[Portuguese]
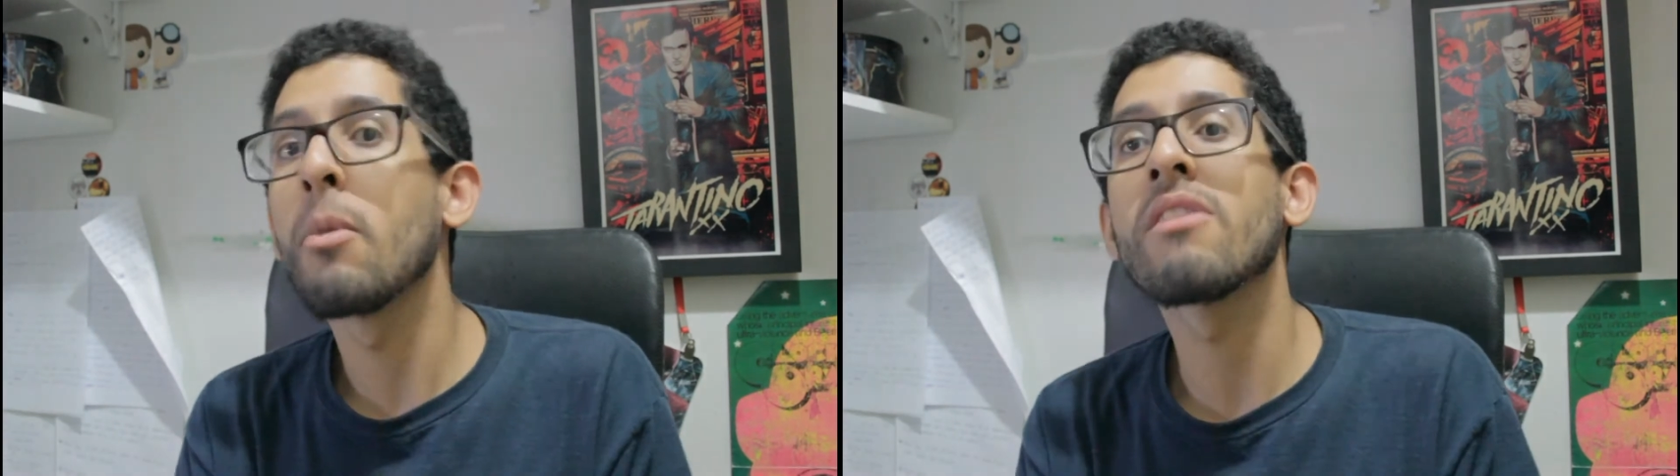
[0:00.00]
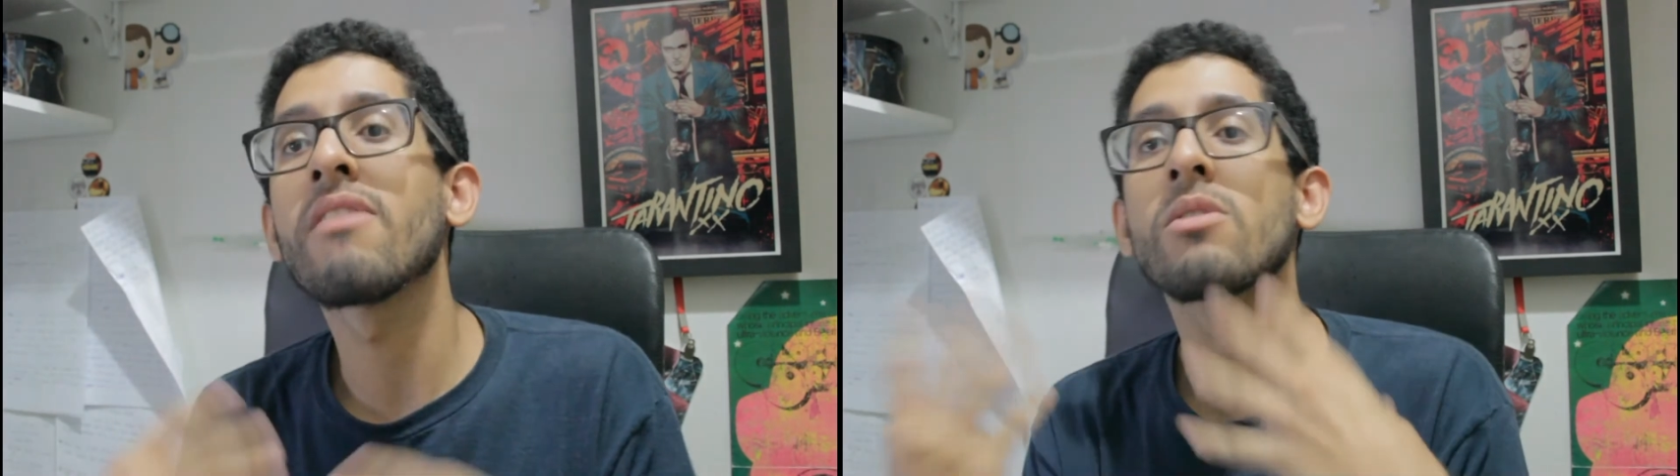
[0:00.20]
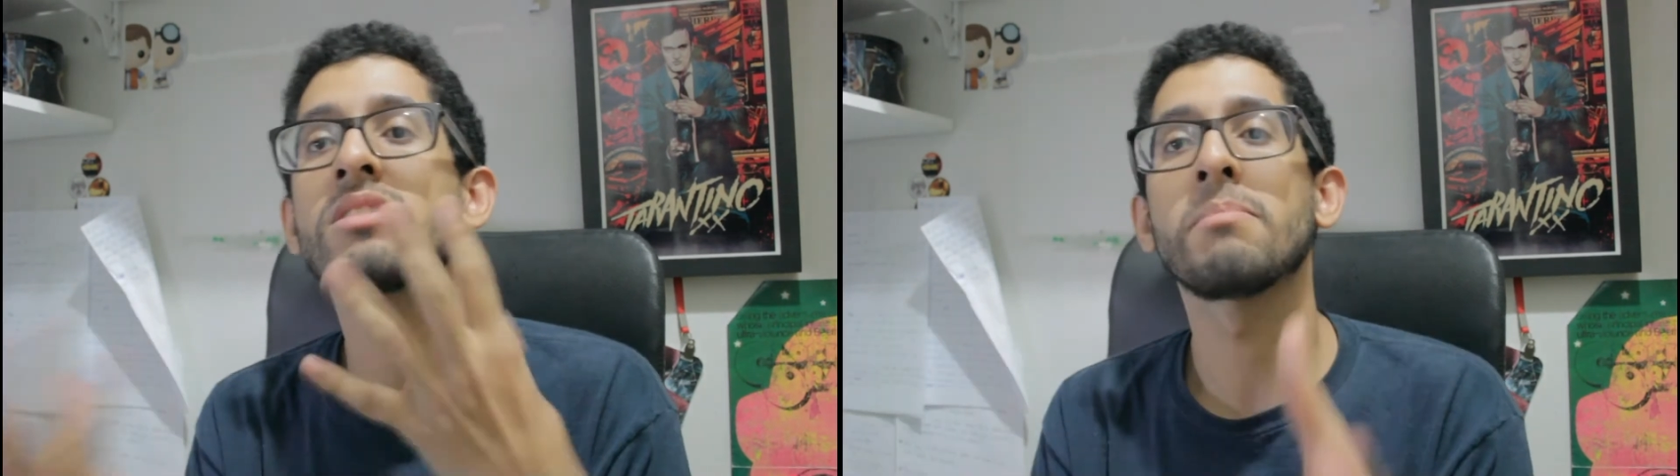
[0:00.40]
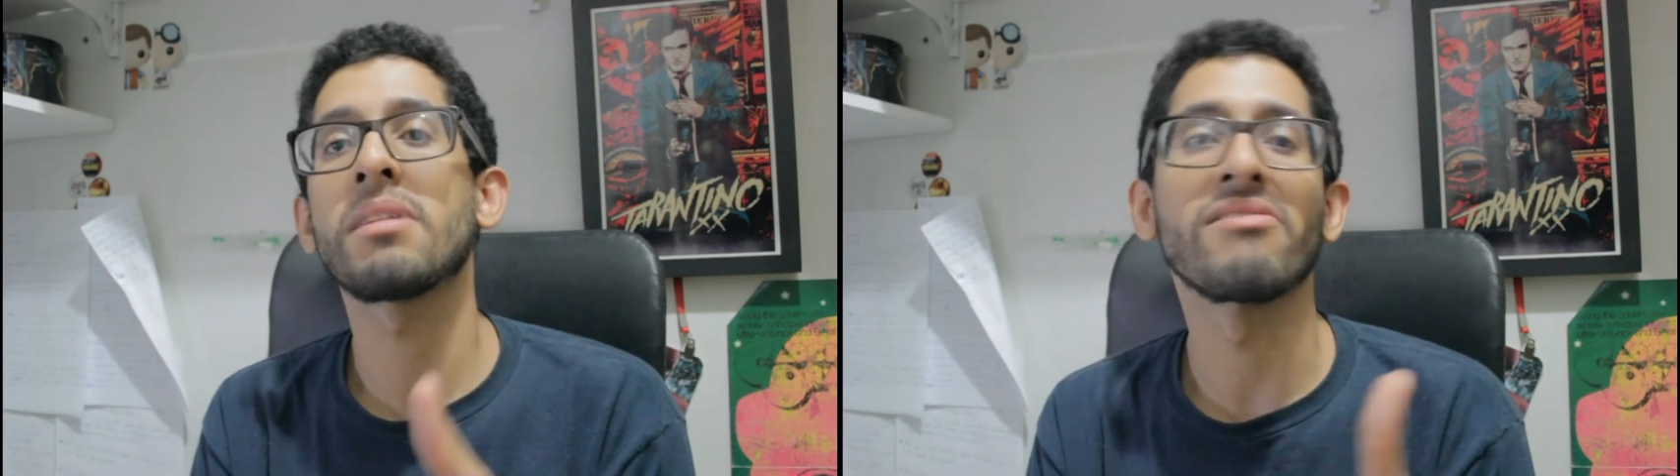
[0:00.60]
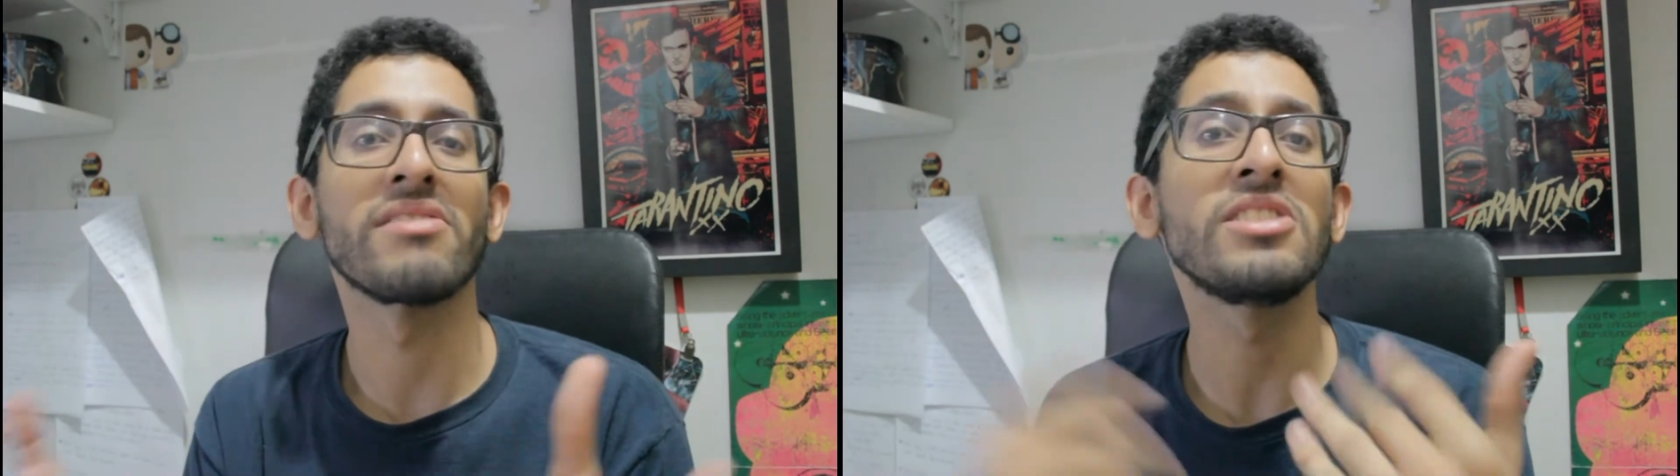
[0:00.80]
o que vai acontecer
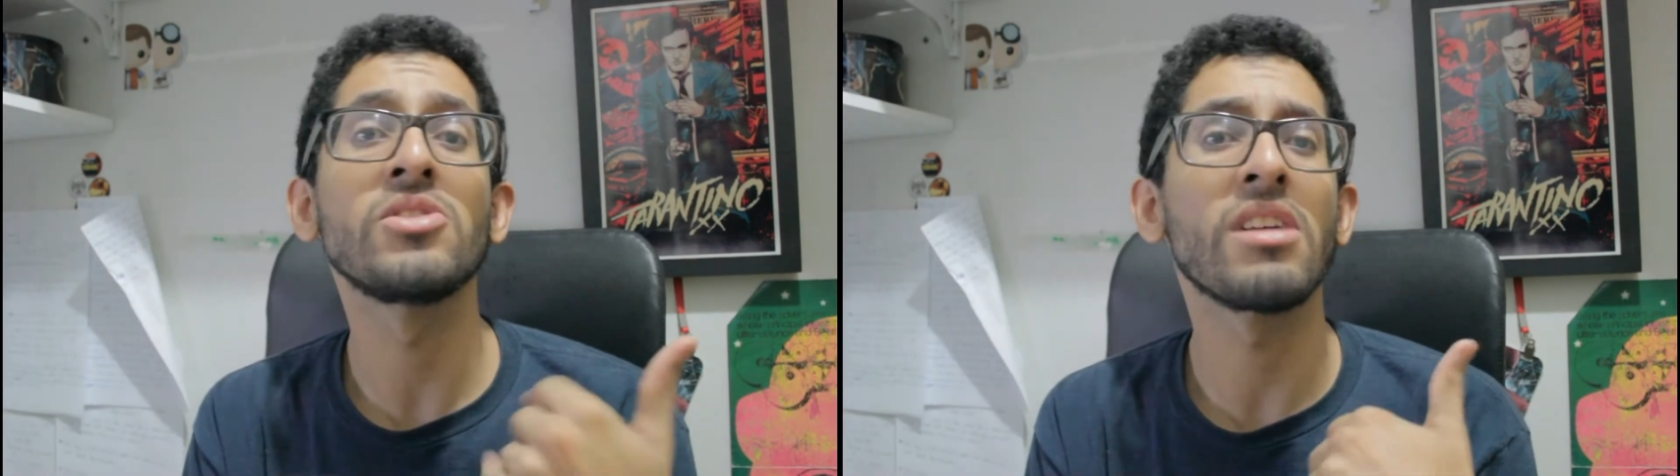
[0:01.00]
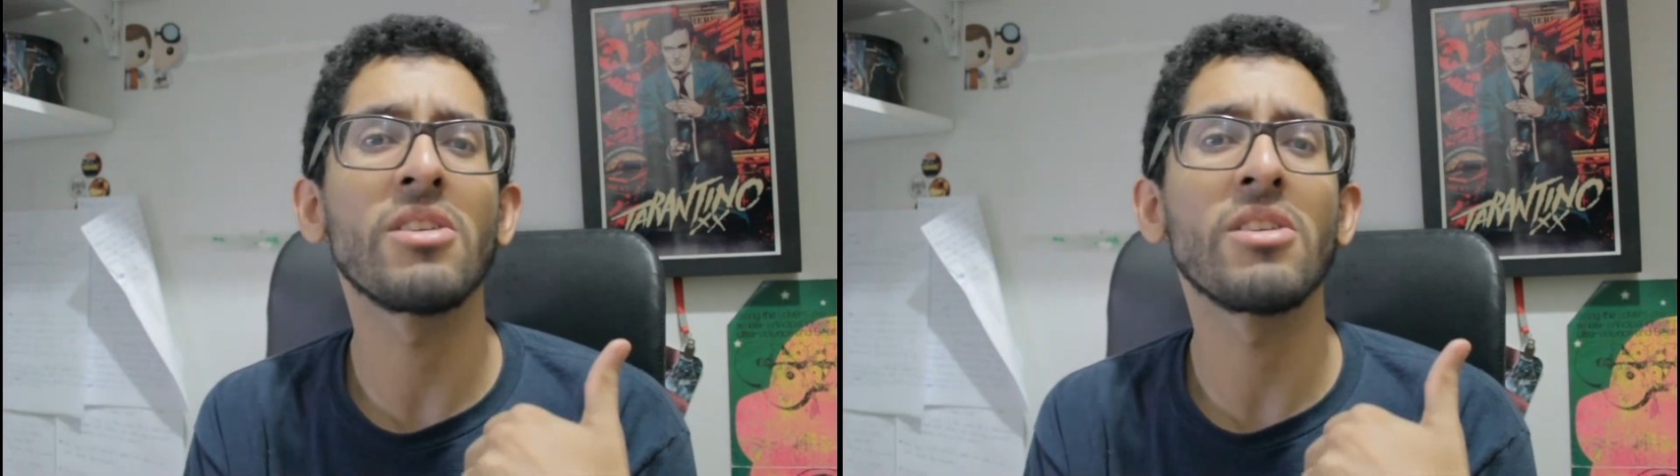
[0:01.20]
para frente,